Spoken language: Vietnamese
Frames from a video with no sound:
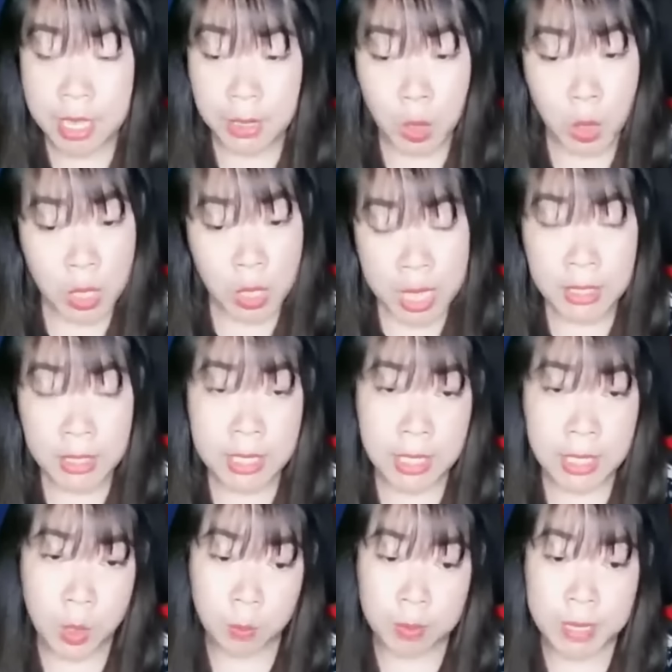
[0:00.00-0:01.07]
Tôi liếc nhìn
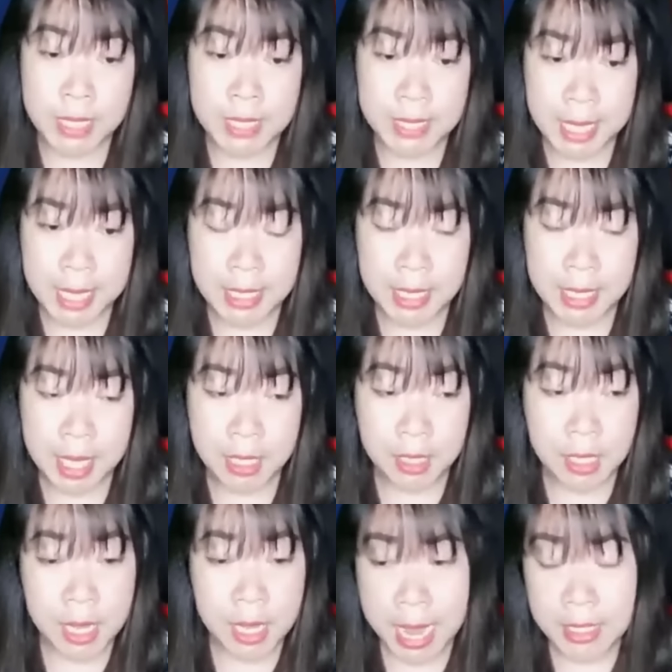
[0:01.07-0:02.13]
Lục Minh Sinh,
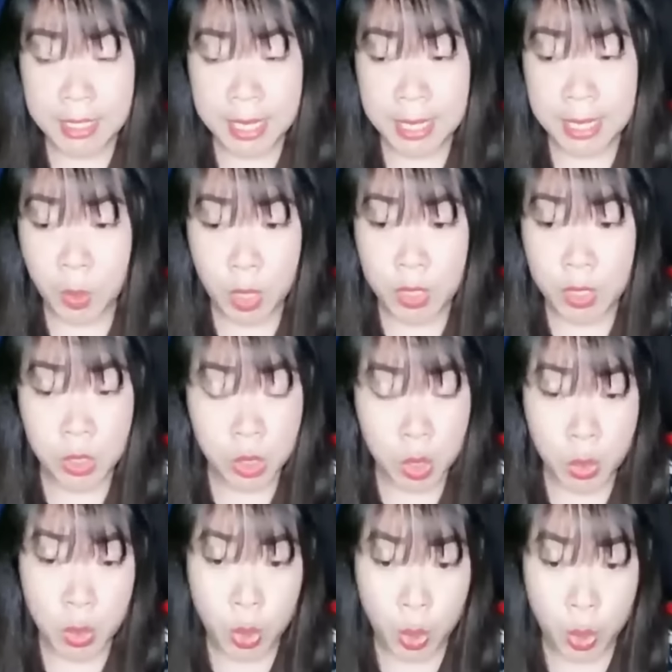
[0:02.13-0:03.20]
người đang tranh luận
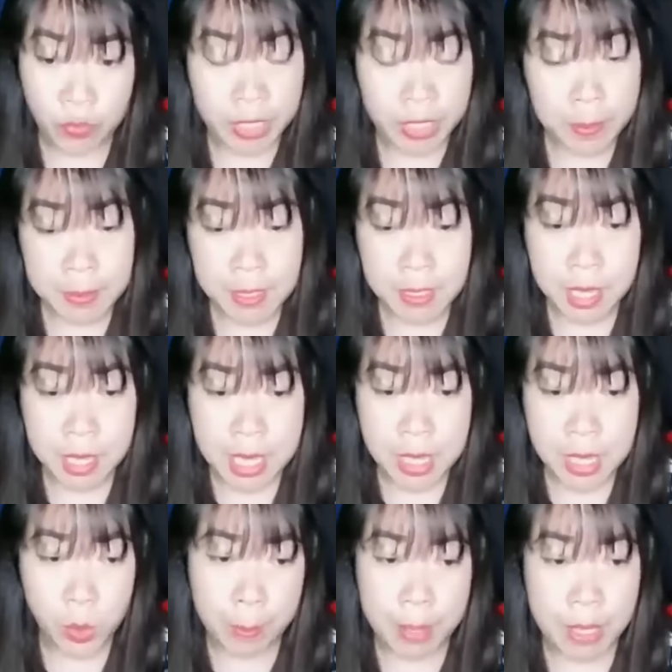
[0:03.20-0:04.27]
sôi nổi với cấp dưới
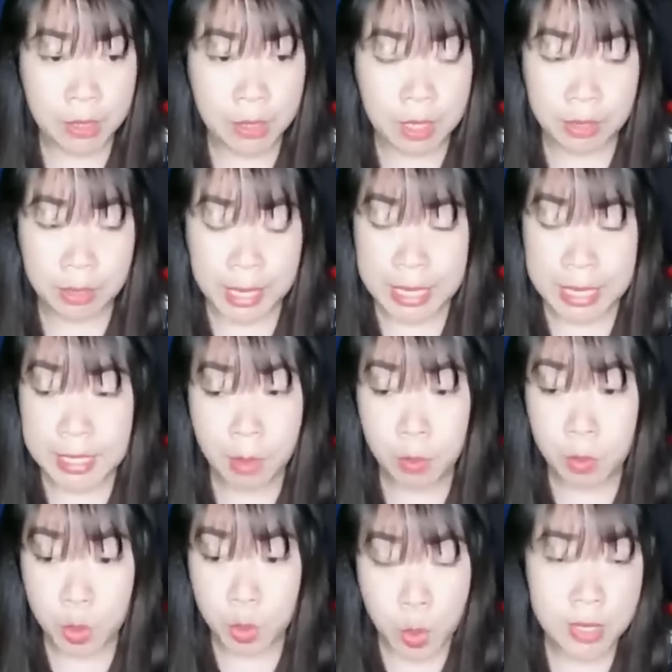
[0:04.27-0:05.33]
qua bức tường kính trong
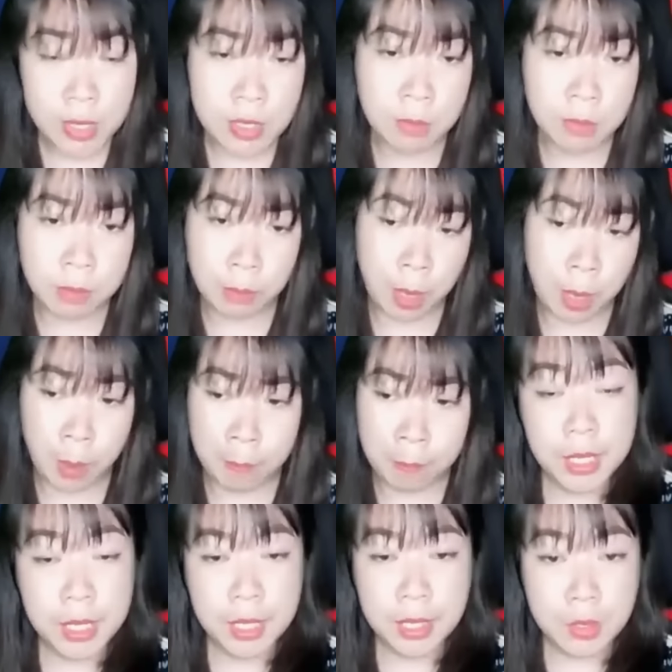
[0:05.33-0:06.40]
suốt trong phòng họp.
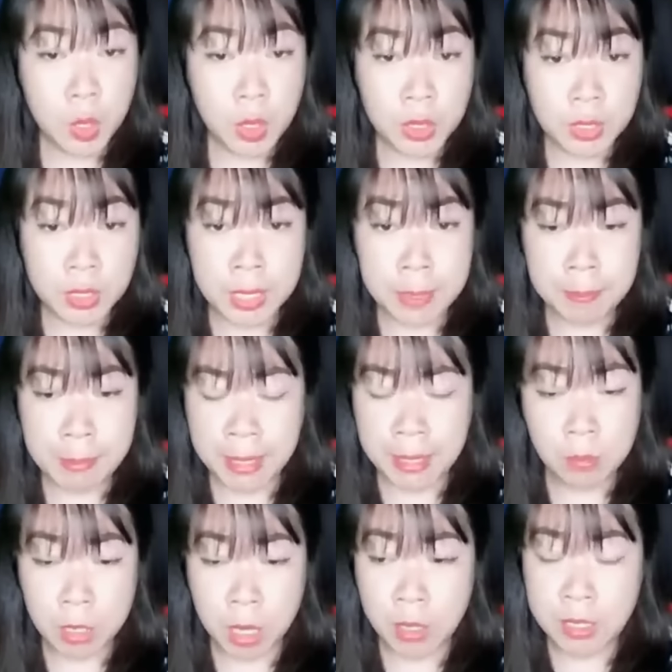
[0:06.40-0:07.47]
Tôi cười mà
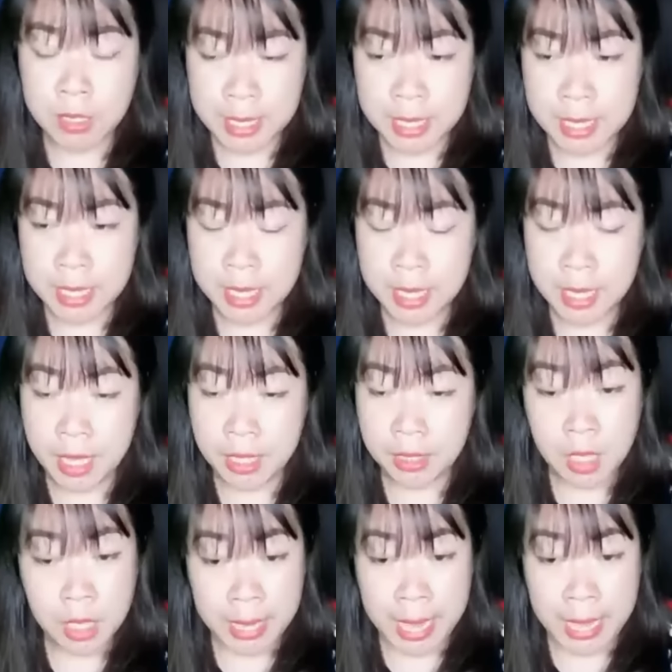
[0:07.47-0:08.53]
không nói gì,
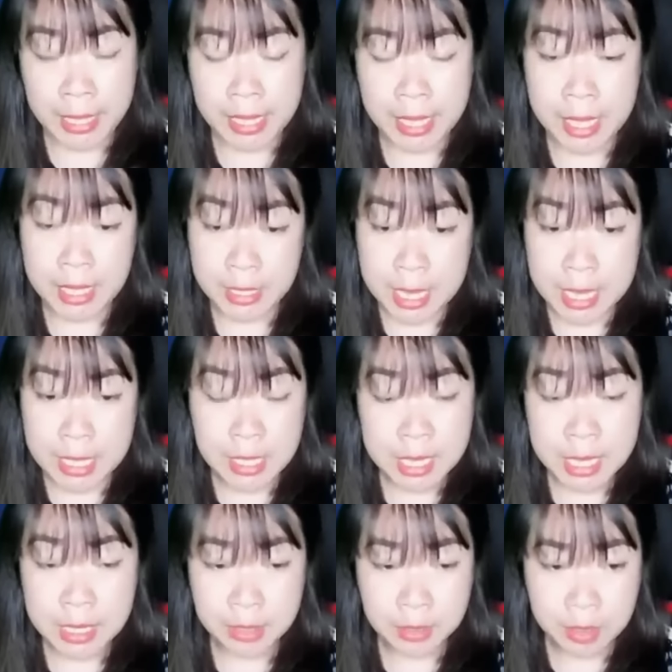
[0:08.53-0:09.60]
Ngược lại, chính
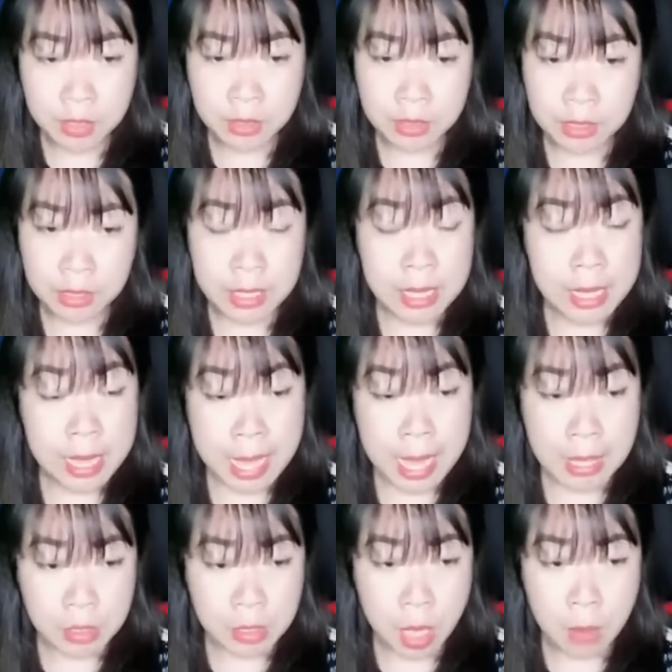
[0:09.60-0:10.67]
chị Khương,
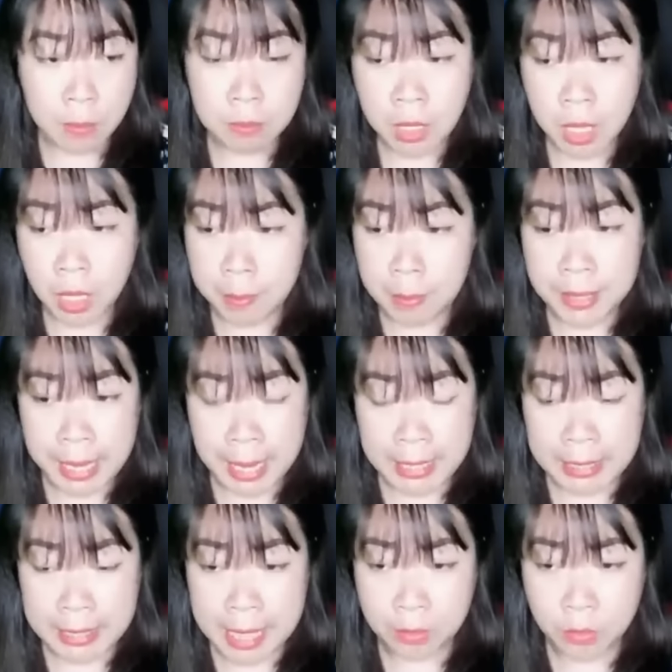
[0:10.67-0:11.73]
hàng xóm ở bên
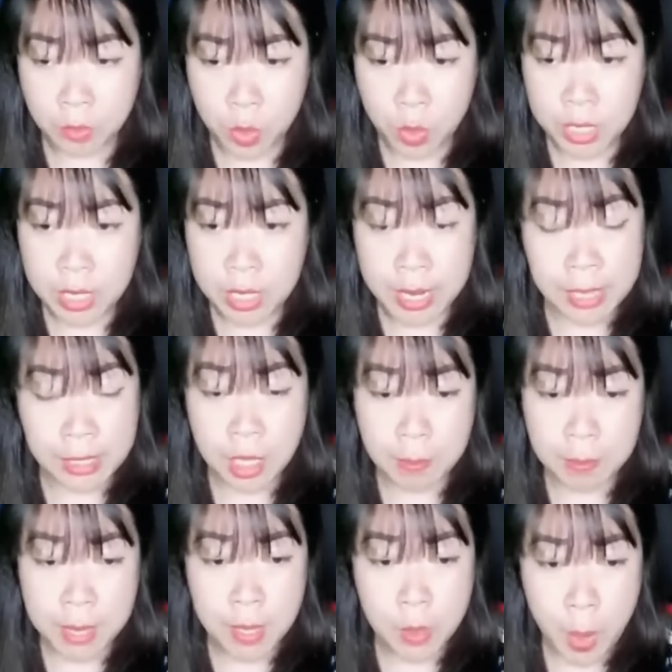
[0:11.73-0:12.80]
cạnh nhà tôi là người
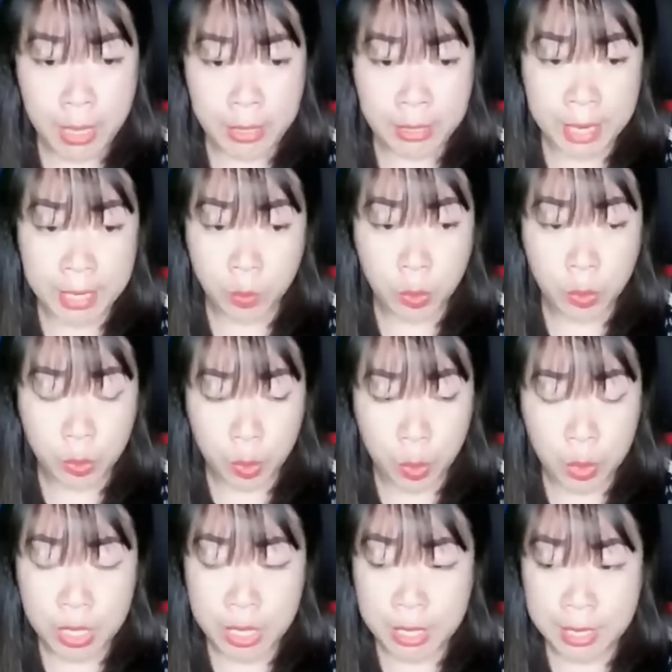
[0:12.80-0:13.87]
biết hoàn cảnh của
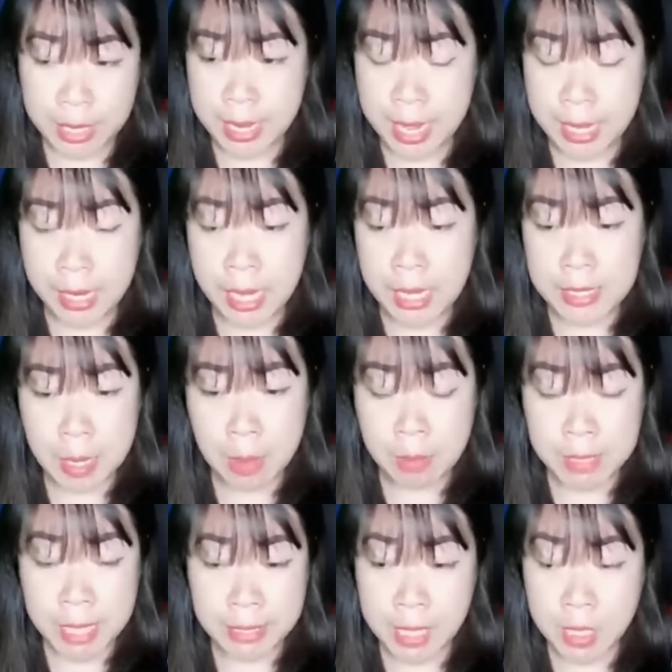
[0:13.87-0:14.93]
tôi nên đã cất giọng
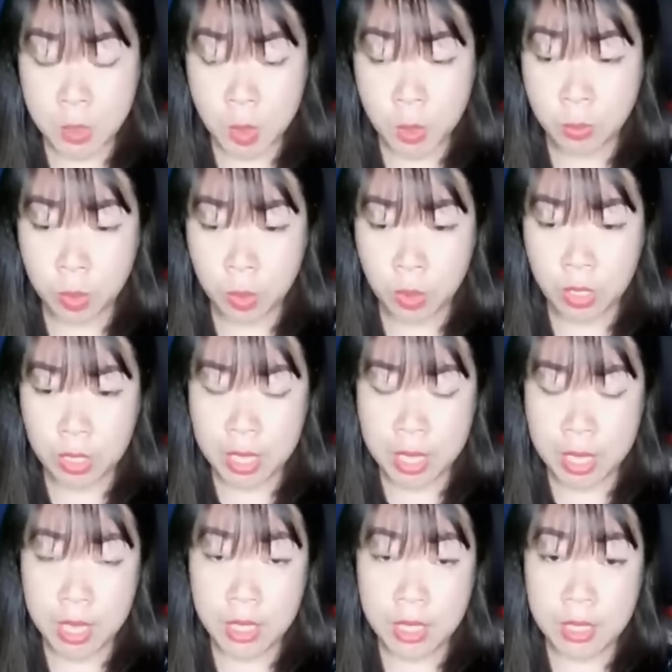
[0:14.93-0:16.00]
giải thích giúp tôi.
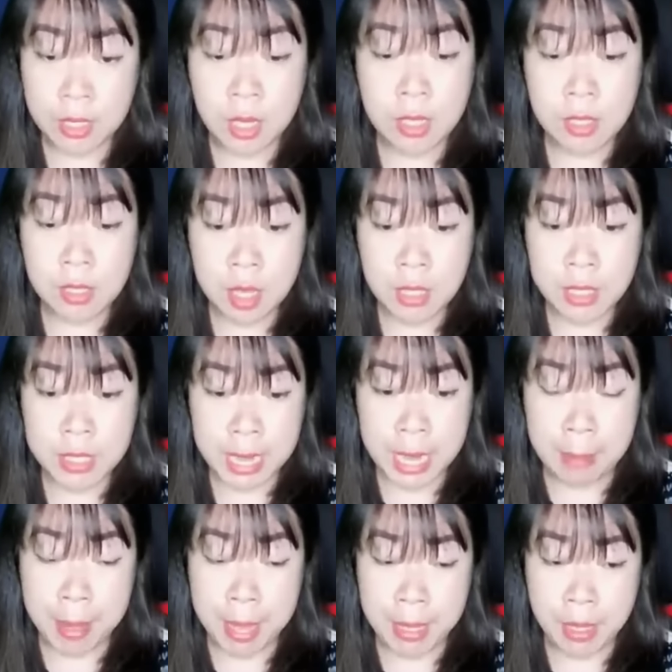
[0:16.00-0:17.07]
Dương Dương chỉ là
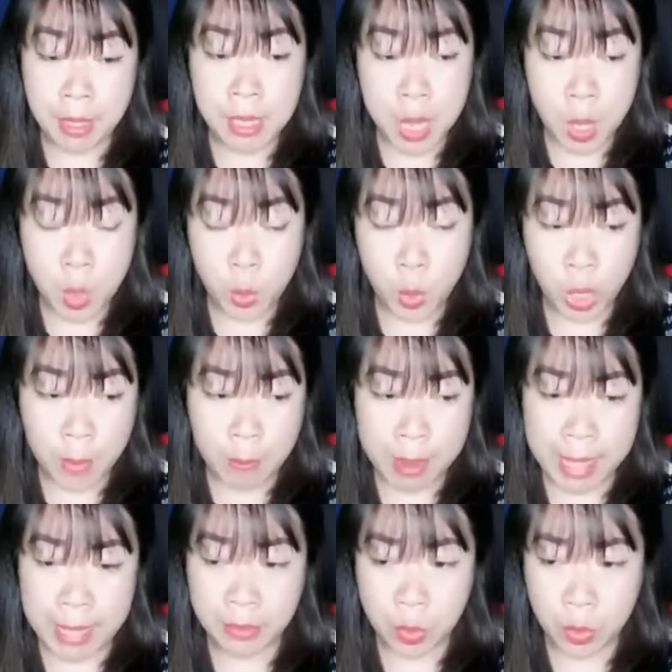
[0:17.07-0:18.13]
mẹ đỡ đầu của con
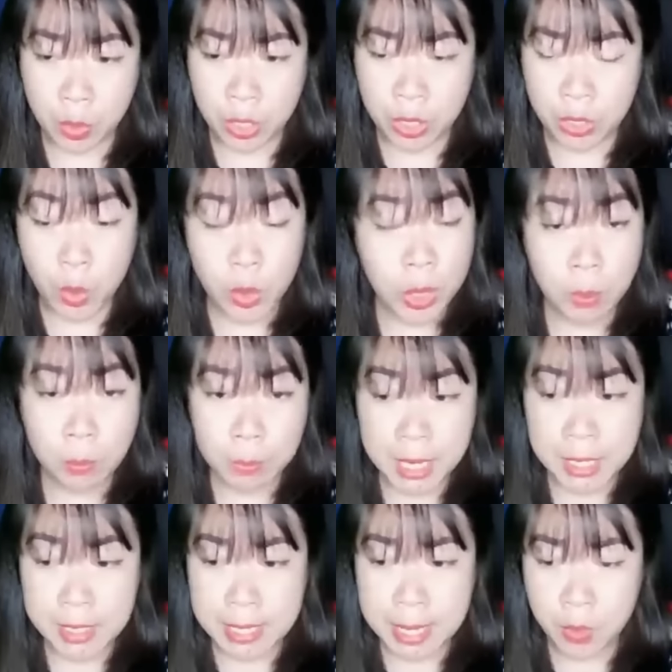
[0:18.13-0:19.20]
bé thôi, cô không
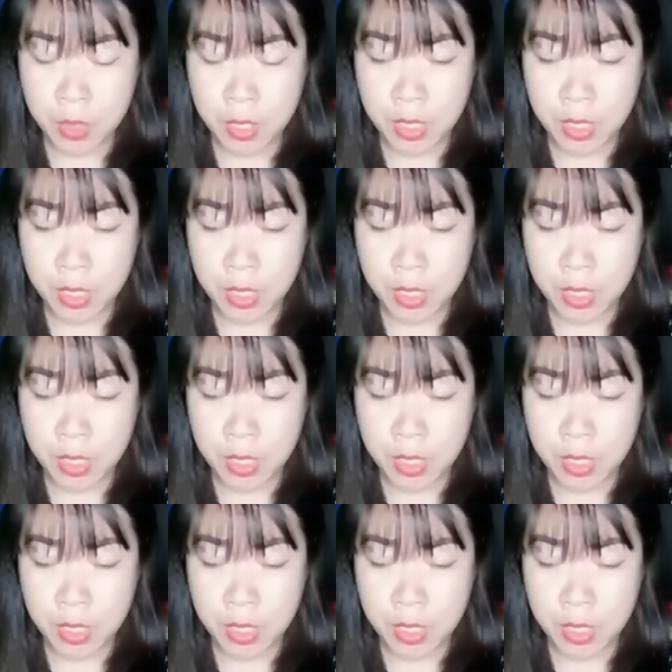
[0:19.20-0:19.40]
biết sao?